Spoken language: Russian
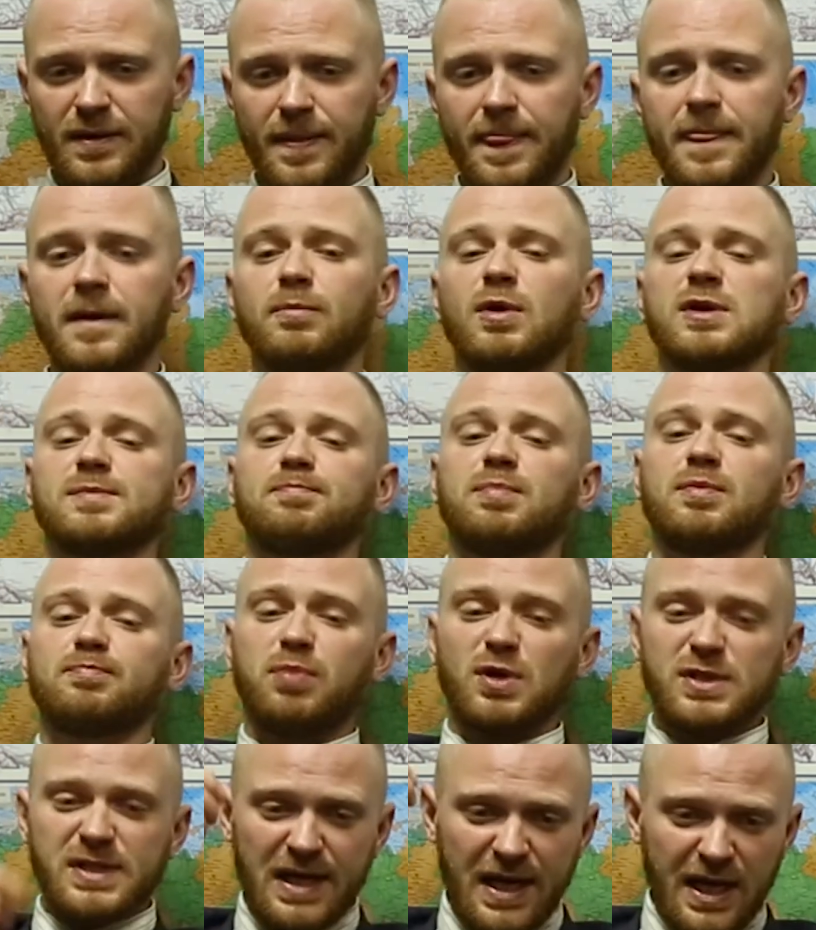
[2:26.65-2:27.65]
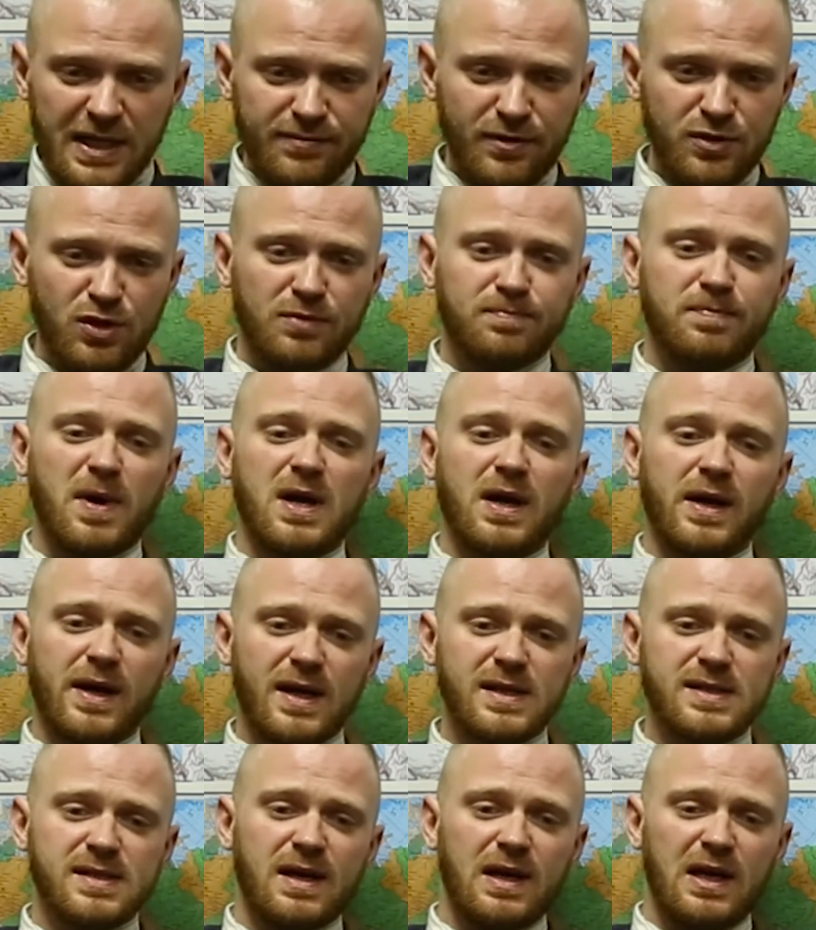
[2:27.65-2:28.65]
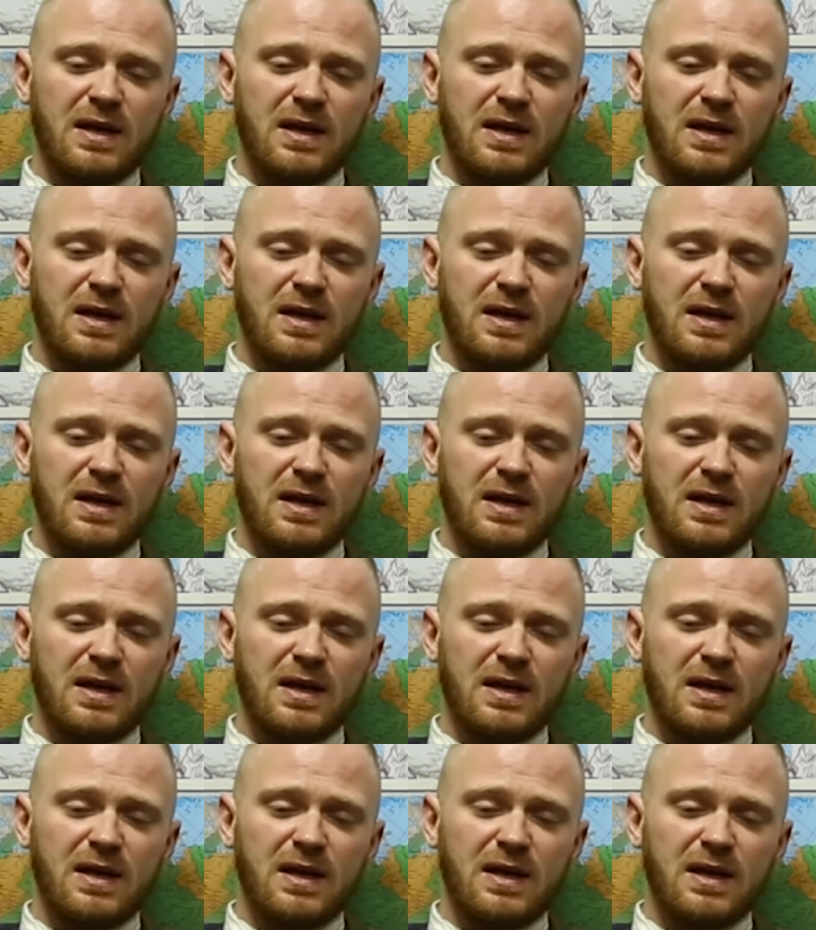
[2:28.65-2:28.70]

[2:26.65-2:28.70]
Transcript: Ну да. После этого идет покраска, квадратура.